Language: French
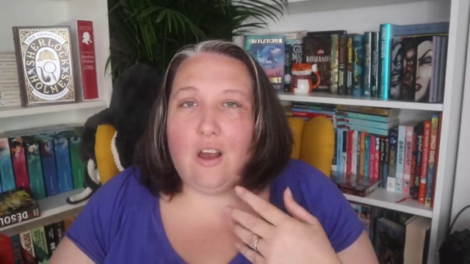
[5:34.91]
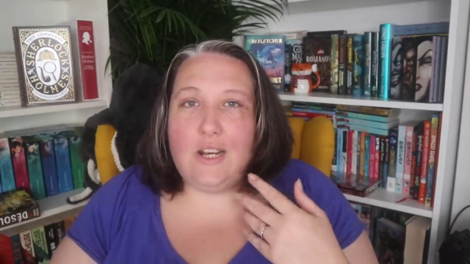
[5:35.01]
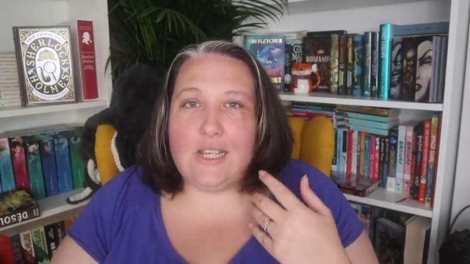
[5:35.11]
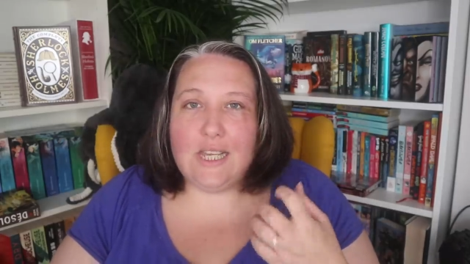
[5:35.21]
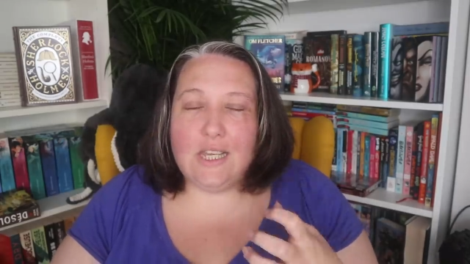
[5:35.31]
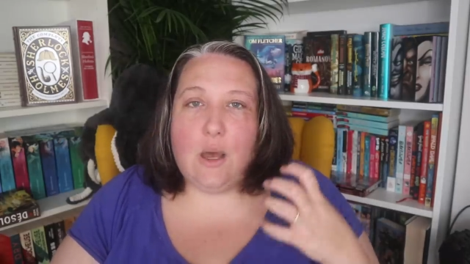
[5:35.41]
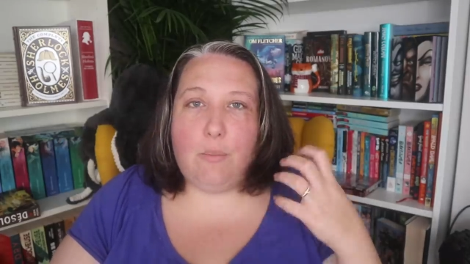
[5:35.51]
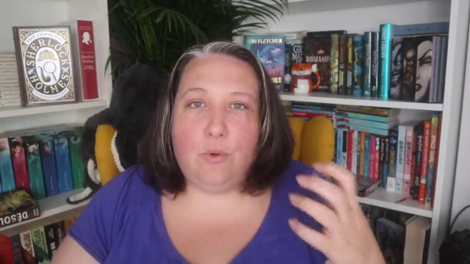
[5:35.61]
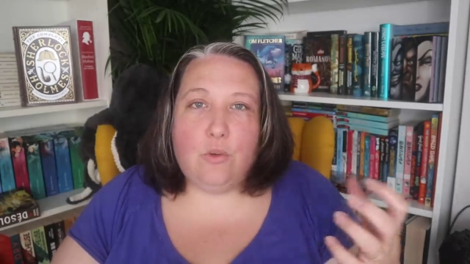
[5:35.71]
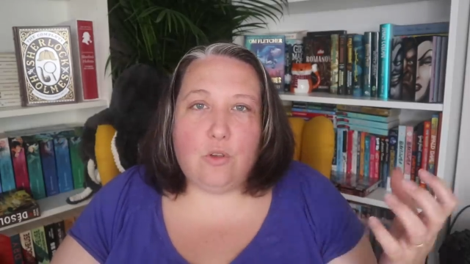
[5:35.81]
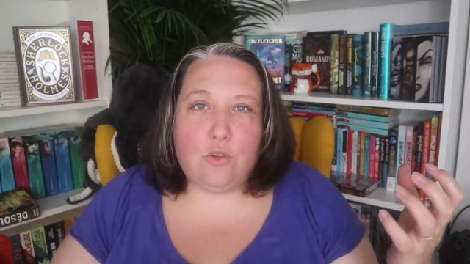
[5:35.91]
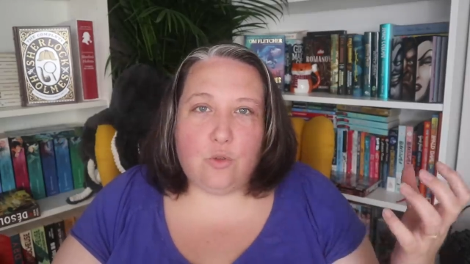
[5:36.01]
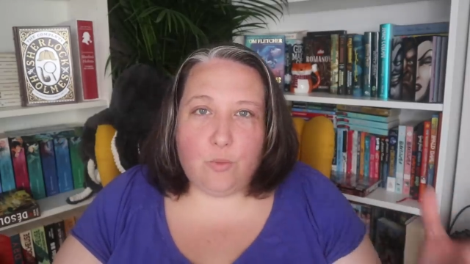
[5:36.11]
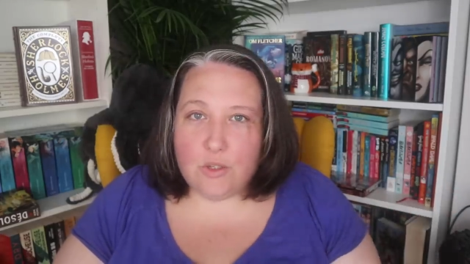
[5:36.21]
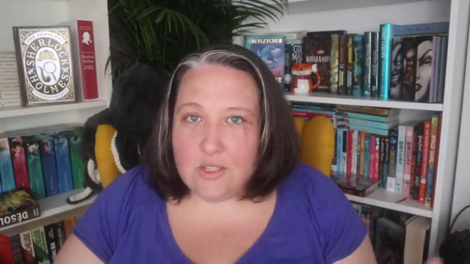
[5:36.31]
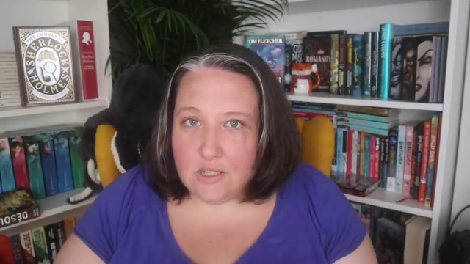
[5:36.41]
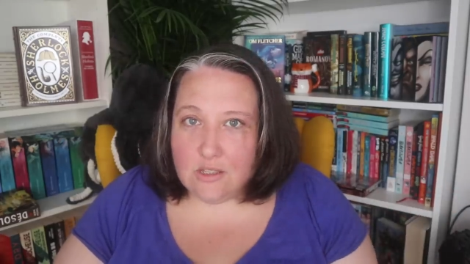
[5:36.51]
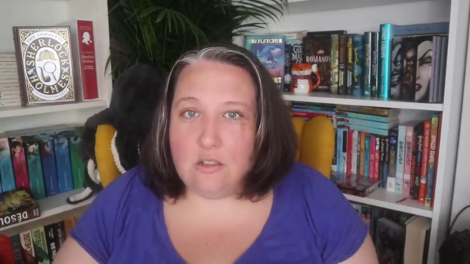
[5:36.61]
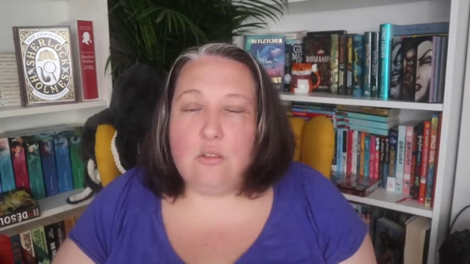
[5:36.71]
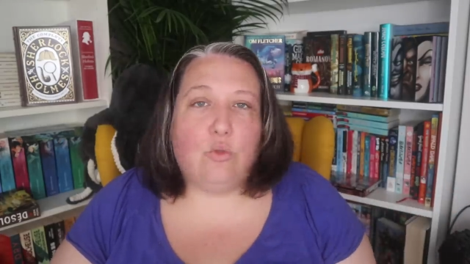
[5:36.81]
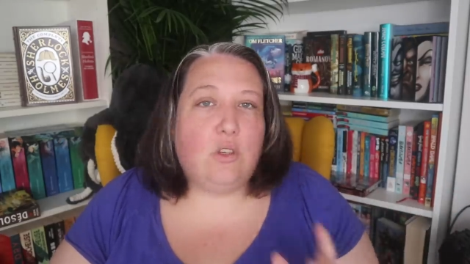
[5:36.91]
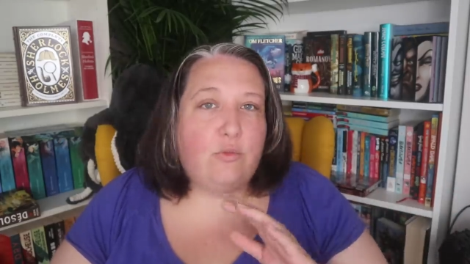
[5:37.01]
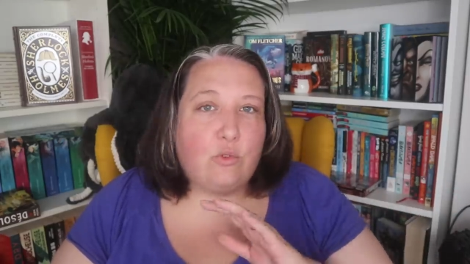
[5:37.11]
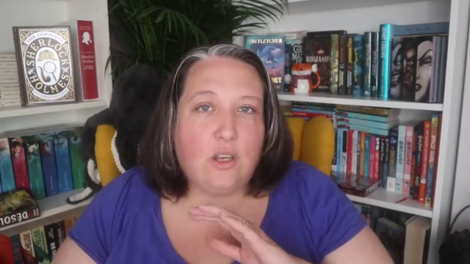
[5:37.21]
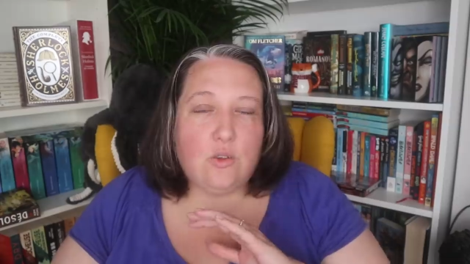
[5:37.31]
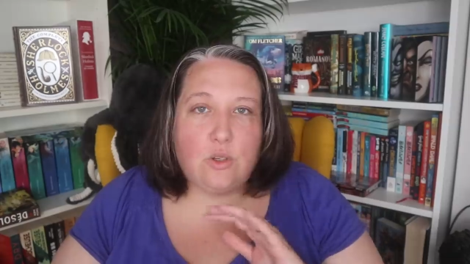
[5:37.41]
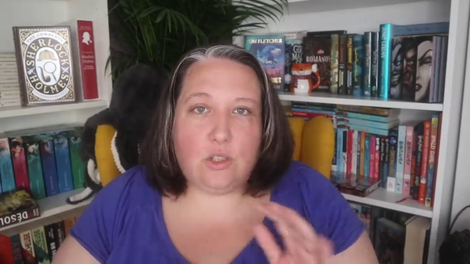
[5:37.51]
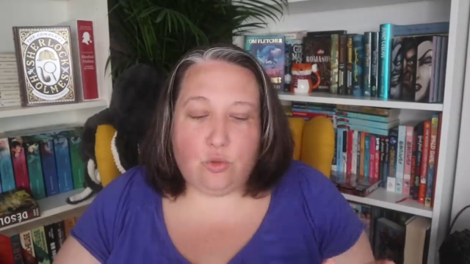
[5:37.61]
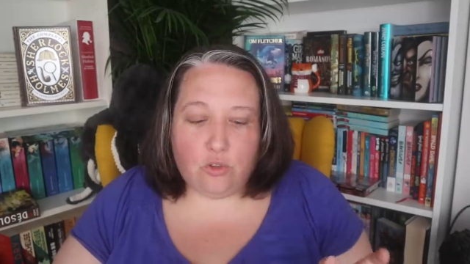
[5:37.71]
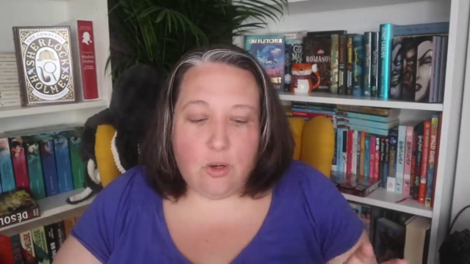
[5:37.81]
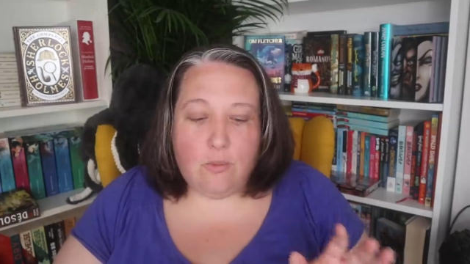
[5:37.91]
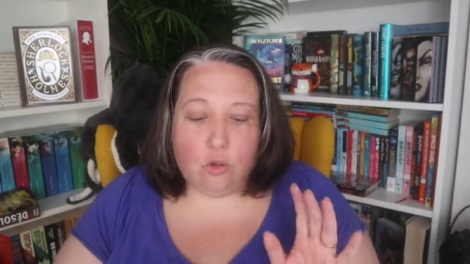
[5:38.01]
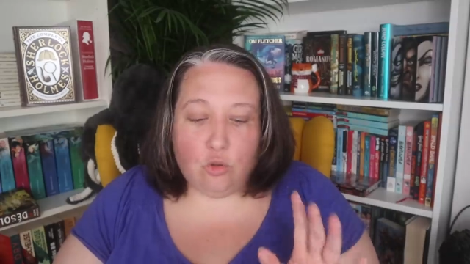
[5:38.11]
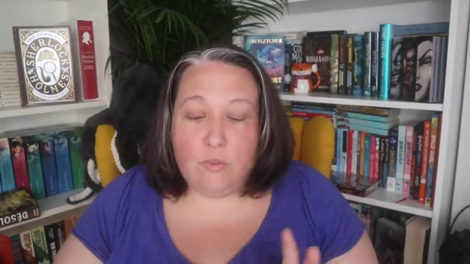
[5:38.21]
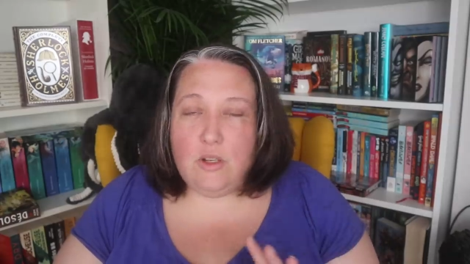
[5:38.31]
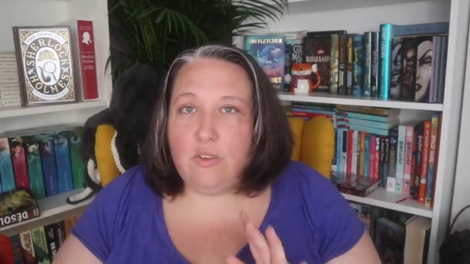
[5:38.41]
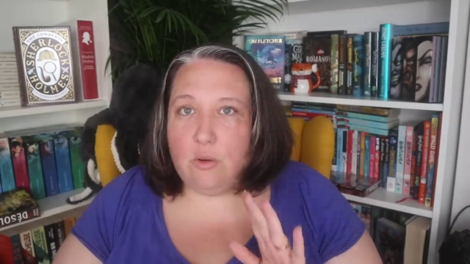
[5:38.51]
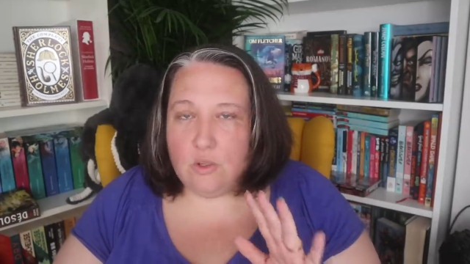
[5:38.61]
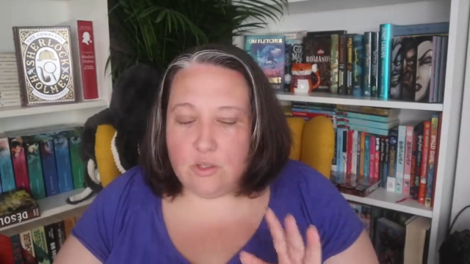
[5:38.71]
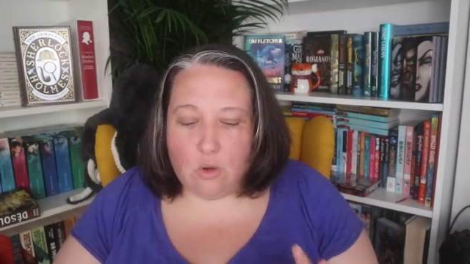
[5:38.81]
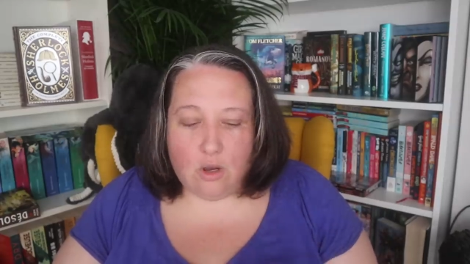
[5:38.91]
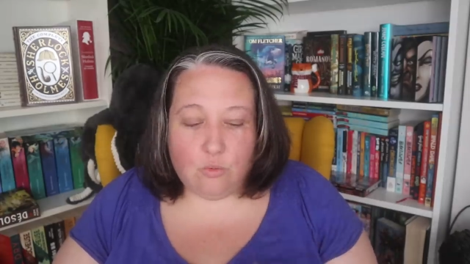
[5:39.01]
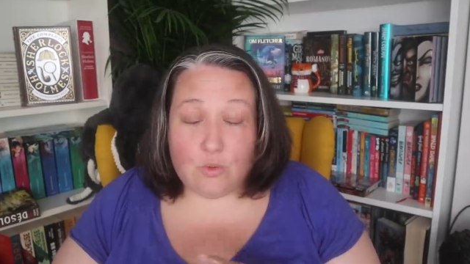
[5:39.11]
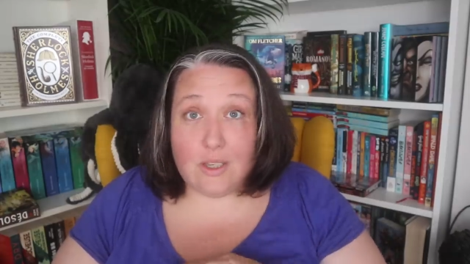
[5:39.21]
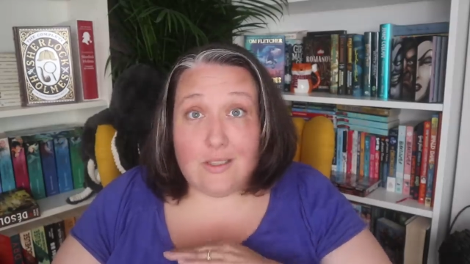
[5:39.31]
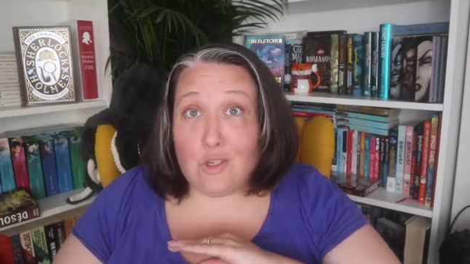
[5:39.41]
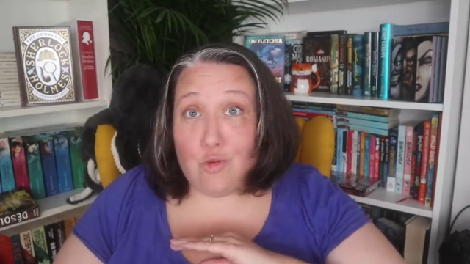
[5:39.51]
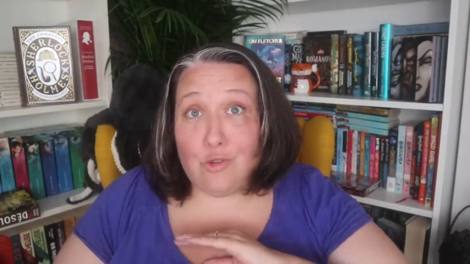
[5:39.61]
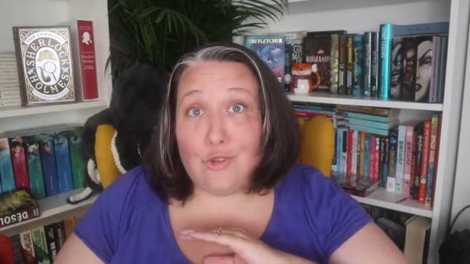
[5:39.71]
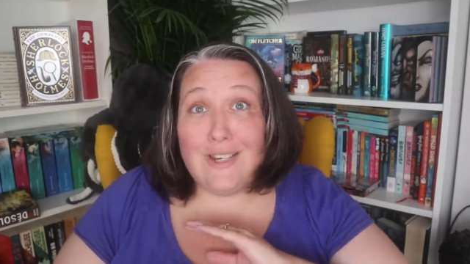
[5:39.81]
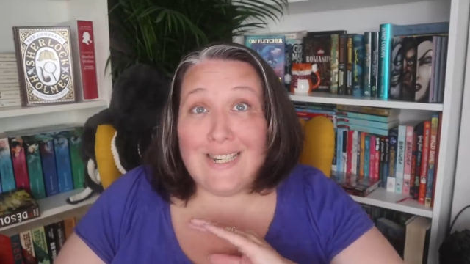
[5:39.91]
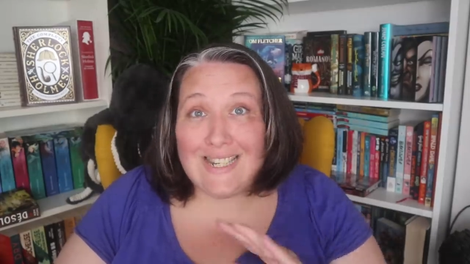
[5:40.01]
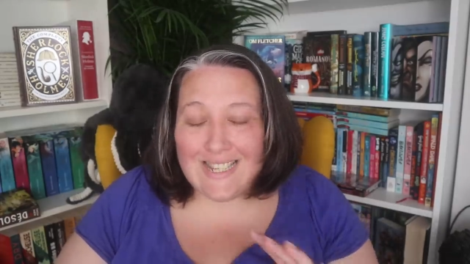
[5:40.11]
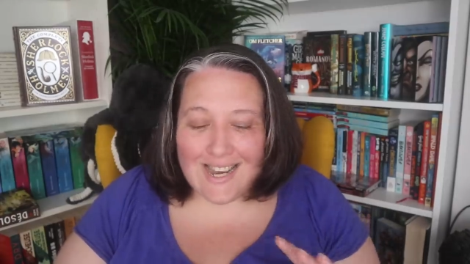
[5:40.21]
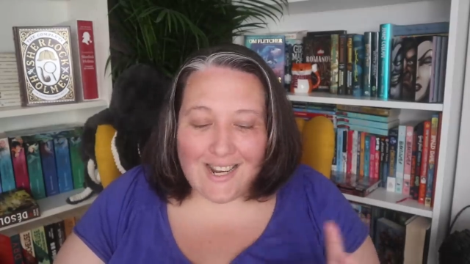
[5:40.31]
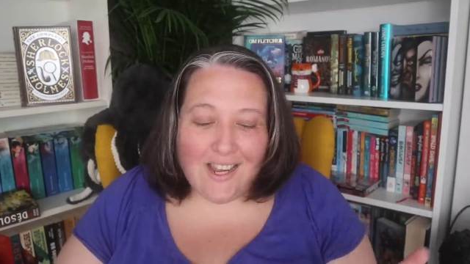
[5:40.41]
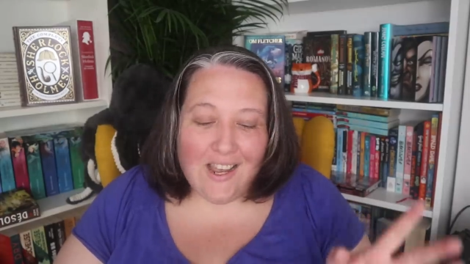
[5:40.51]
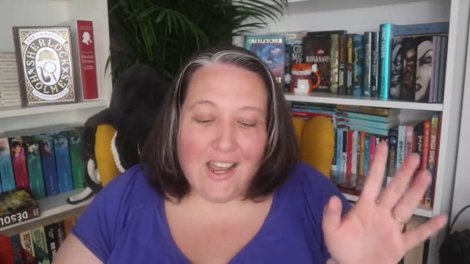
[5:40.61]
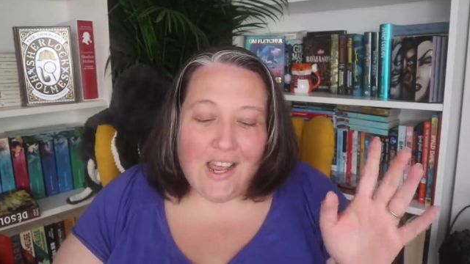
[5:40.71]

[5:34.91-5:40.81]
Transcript: euh, la saga The Bone Season, donc ils vont traduire les deux tomes, en 2020 on les aura, donc ça c'est juste génial.